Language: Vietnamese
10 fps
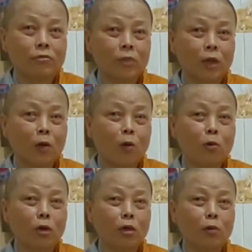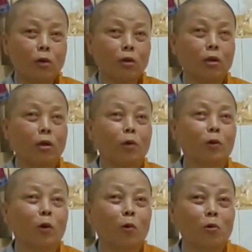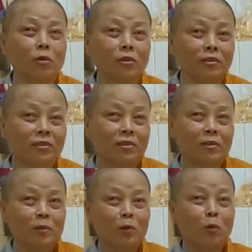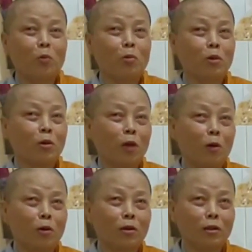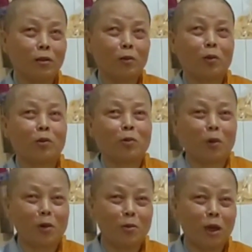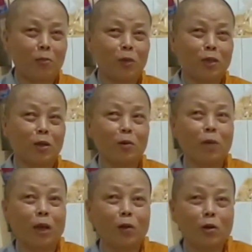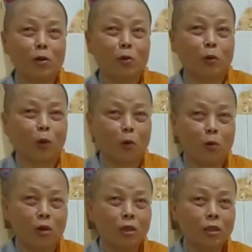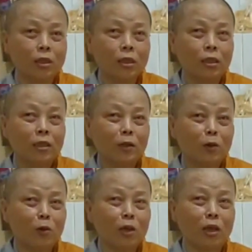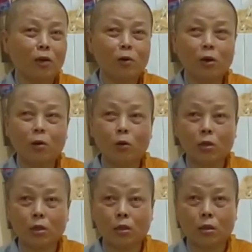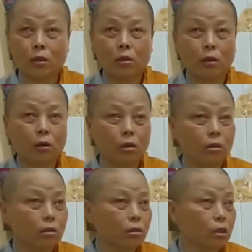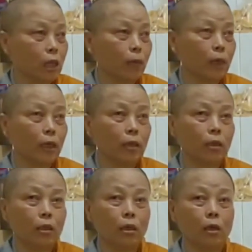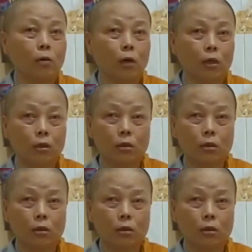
Cái cô nghĩ cô nói cái gì ngồi tù. Tôi ngồi niệm Phật mà sao bà nói ngồi tù. Dạ. Nó cô nói vậy, cô nói ủa sao mà nghe tiếng kỳ quá không?